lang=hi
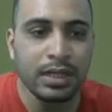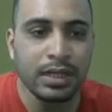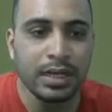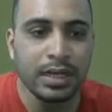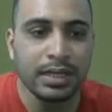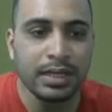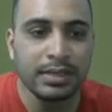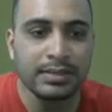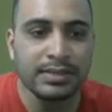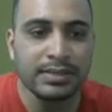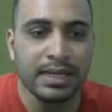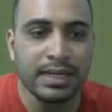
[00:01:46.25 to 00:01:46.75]

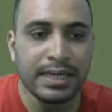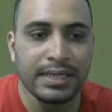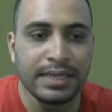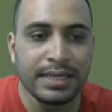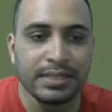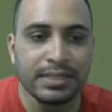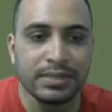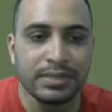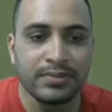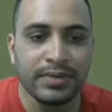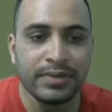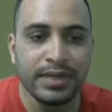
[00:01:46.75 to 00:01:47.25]
अगर साइन
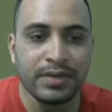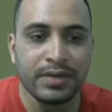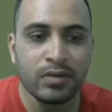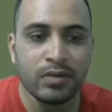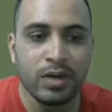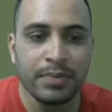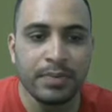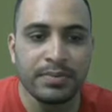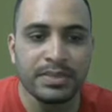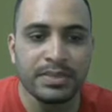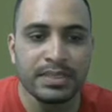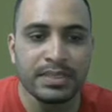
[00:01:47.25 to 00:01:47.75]
स्क्वायर को
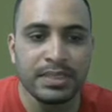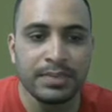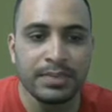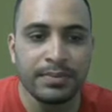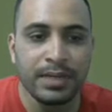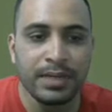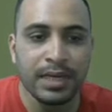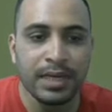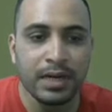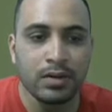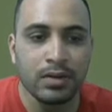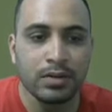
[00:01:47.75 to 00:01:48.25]
आप इस तरफ
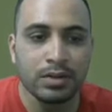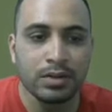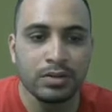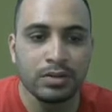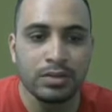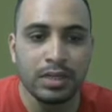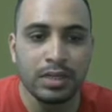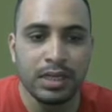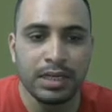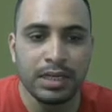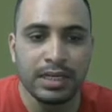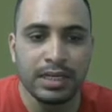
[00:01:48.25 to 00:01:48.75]
ले आओगे तो
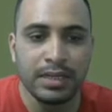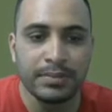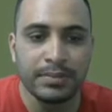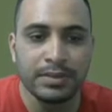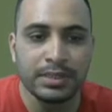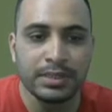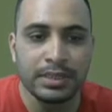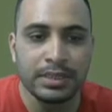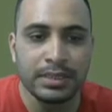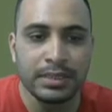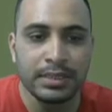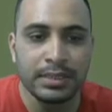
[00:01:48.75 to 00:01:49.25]
यहाँ क्या
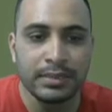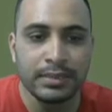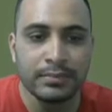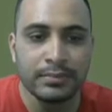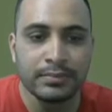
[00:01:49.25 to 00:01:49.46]
बचेगा